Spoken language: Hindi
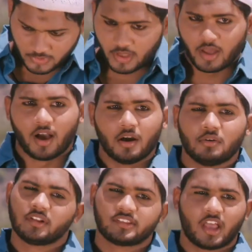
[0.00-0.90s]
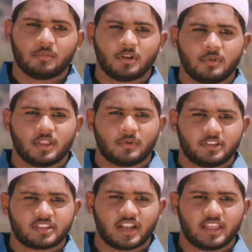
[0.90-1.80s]
के एक मुसलमान लड़की पर उसका
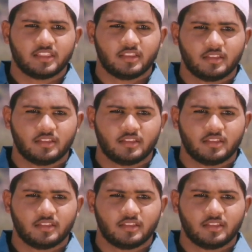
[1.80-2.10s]
दिल आ गया है